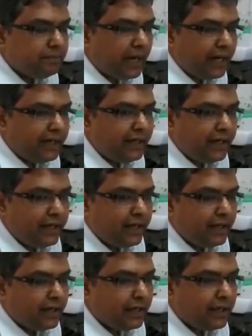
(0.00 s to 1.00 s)
বাইরের
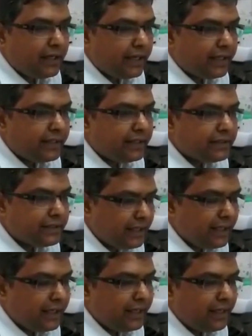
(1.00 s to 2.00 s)
একটি
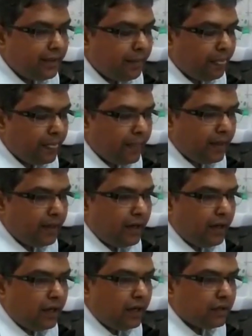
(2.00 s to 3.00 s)
ছেলে
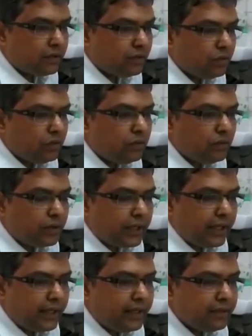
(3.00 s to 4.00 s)
তো
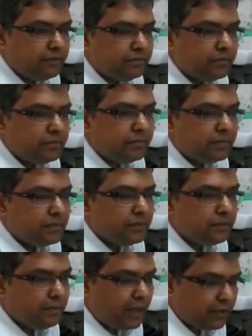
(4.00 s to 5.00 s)
ওকে
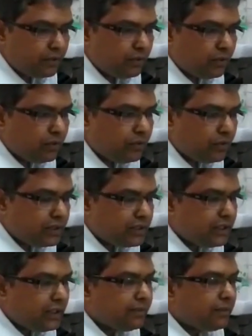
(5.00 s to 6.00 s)
মারধর
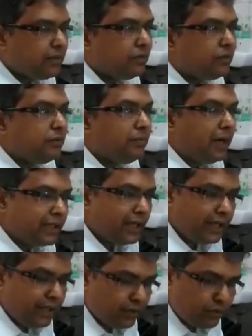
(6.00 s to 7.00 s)
করেছে এবং ওর
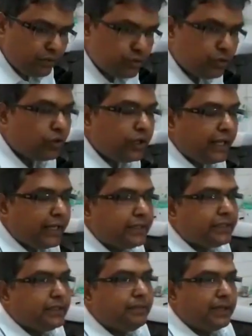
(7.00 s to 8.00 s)
মাথায় একটু চোট
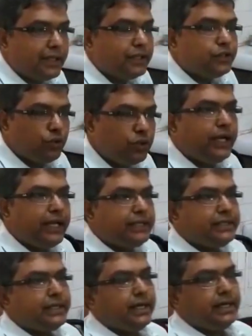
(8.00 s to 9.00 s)
লেগেছে মাথায় চোট
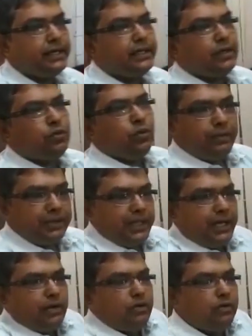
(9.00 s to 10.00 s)
লেগেছে খানিকটা ও
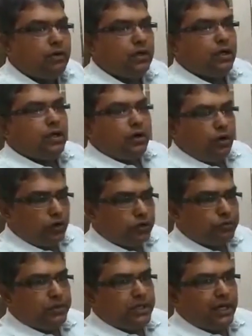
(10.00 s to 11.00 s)
আমাদের এখন
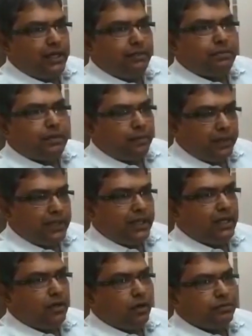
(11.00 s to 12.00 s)
হসপিটালে আমাদের
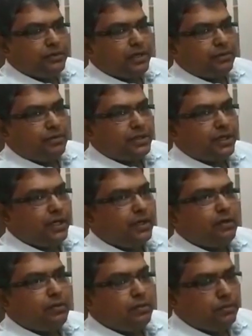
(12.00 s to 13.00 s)
এই
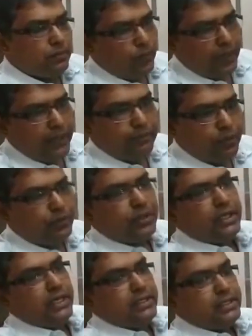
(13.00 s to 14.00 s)
অবজারভেশনের ওয়ার্ডে
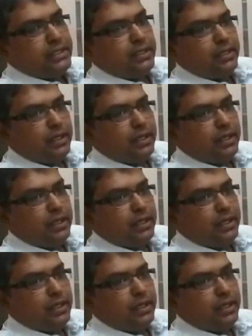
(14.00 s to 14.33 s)
ভর্তি আছে